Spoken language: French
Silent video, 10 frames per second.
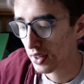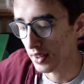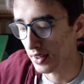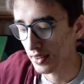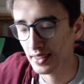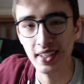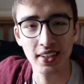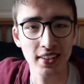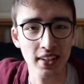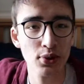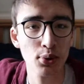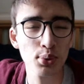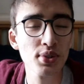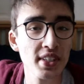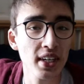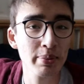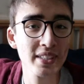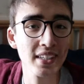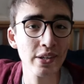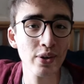Euh, ça a une raison toute simple,
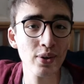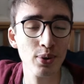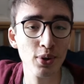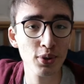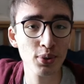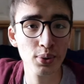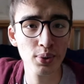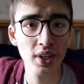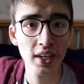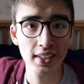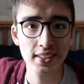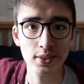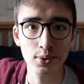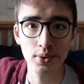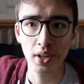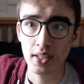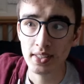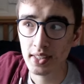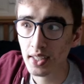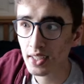c'est que le code Q, c'est une
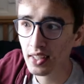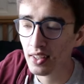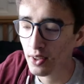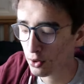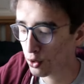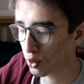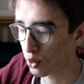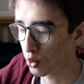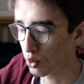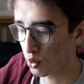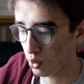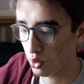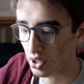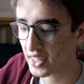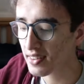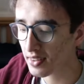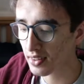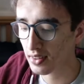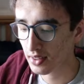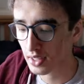série de, de
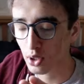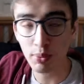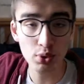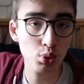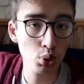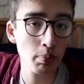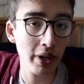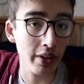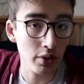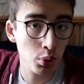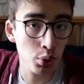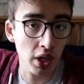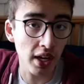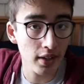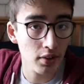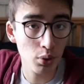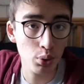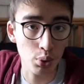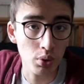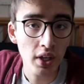lettres qui commence toujours par Q, la lettre
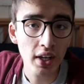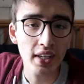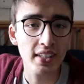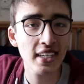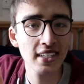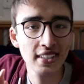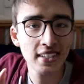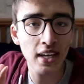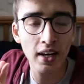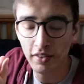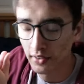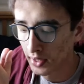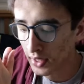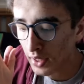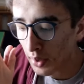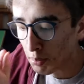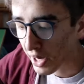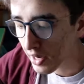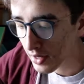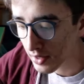Q. Et ça a été inventé
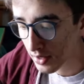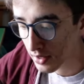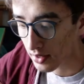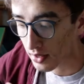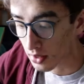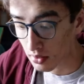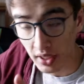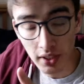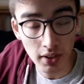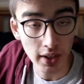par euh, les les